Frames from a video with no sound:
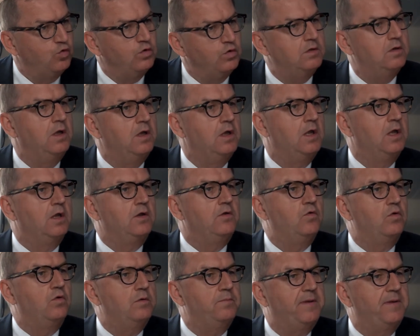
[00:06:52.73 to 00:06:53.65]
Noten,
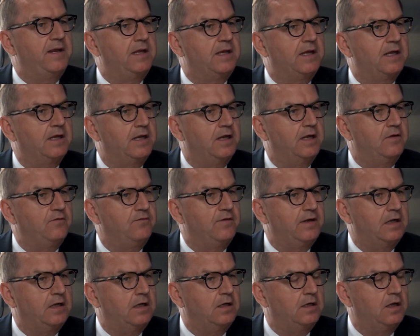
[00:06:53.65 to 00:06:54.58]
Notenbankern äh,
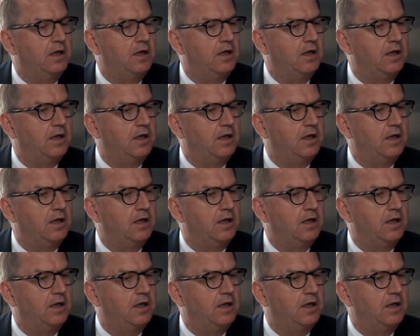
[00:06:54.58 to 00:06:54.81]
entwickeln,